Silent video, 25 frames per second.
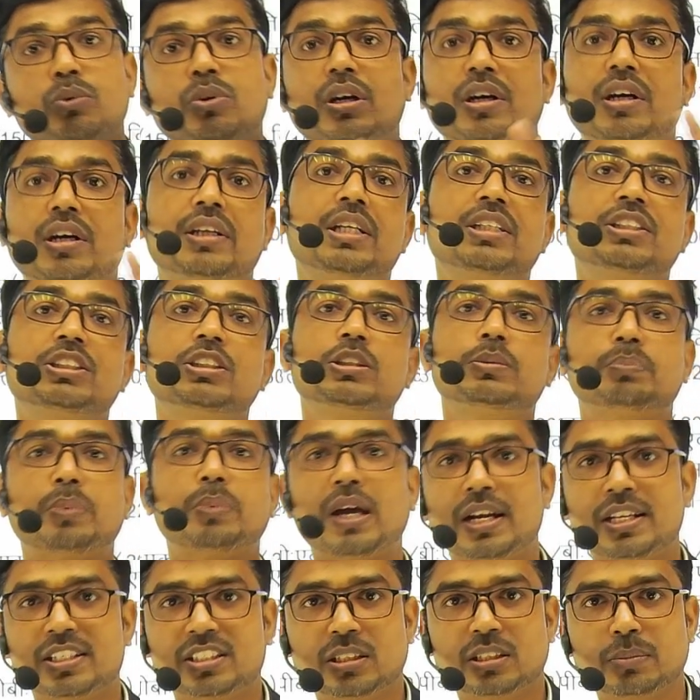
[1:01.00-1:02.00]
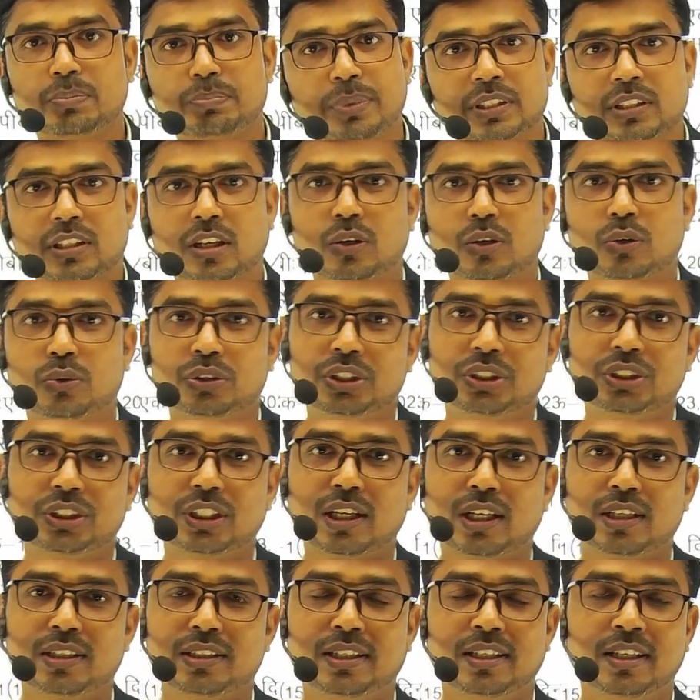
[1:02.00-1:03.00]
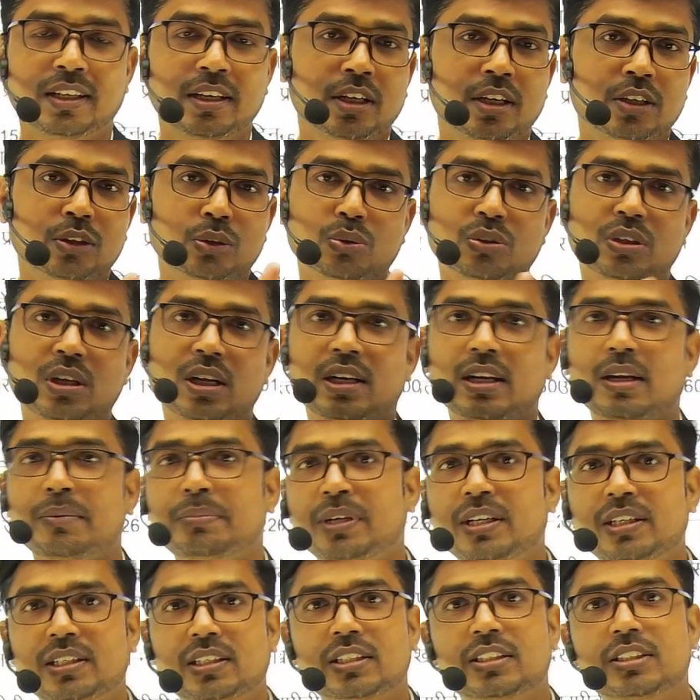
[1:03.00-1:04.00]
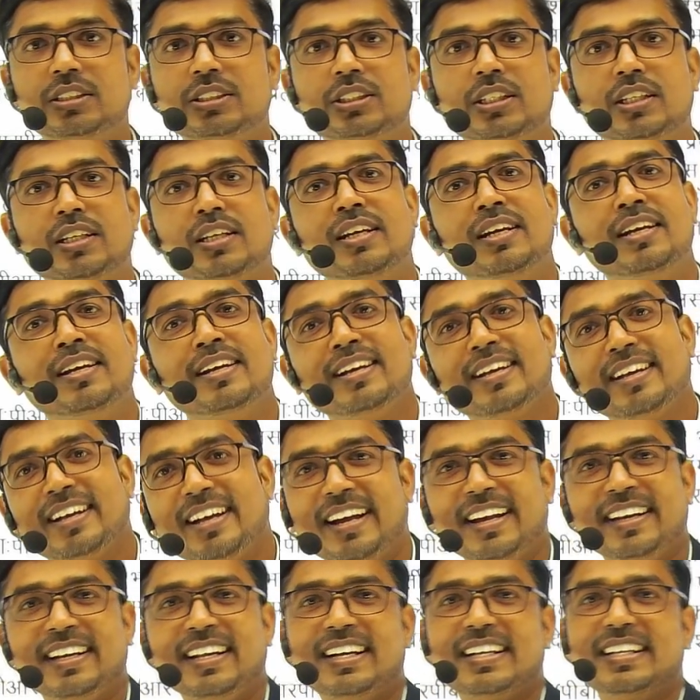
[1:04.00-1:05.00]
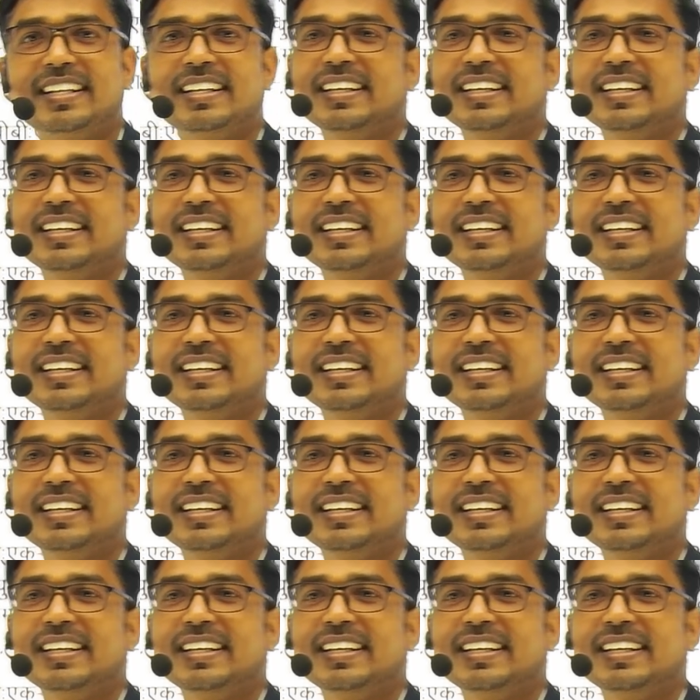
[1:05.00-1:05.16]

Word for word: हर एक चीज़ पहले से पता होनी चाहिए तो न लबेट कीजिए है ना